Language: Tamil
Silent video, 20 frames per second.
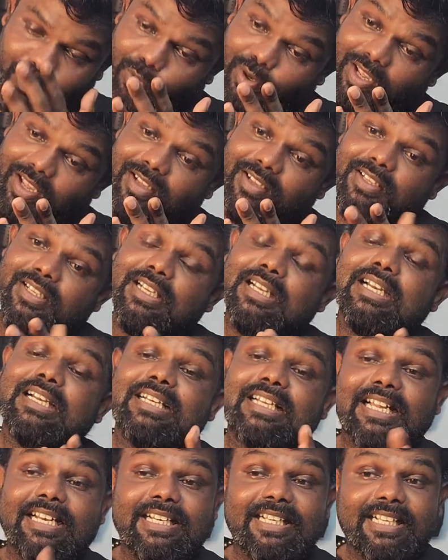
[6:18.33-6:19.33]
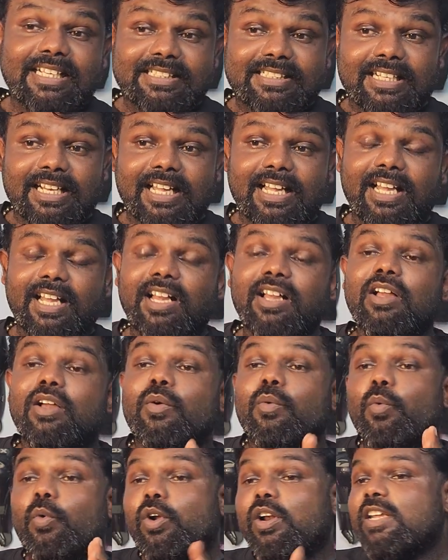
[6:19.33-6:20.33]
போடா டென் இயர்ஸில்
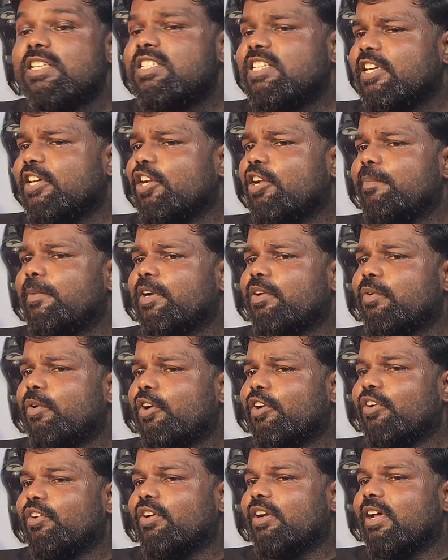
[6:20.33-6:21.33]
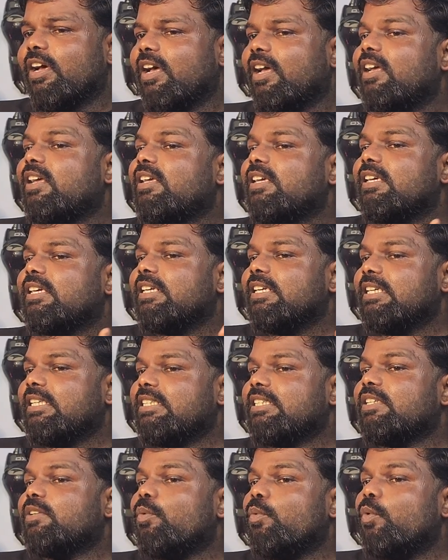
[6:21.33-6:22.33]
ஒரு லட்சம் கிலோமீட்டர் ஓடணும்னா
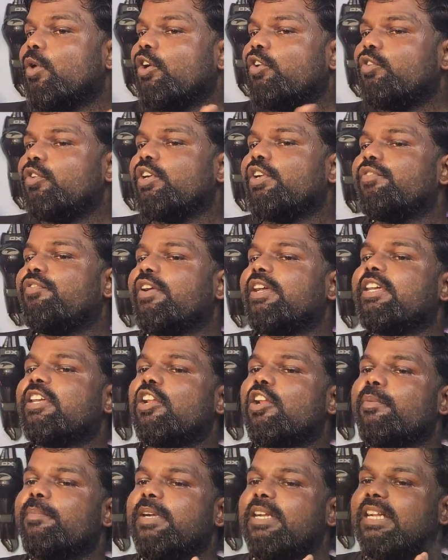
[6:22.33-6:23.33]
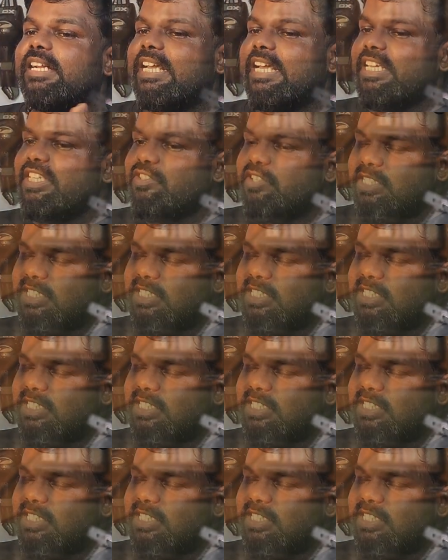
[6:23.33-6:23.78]
இது ஒன் டுவெண்ட்டி ஃபைவ் கிலோமீட்டர் ரேஞ்ச்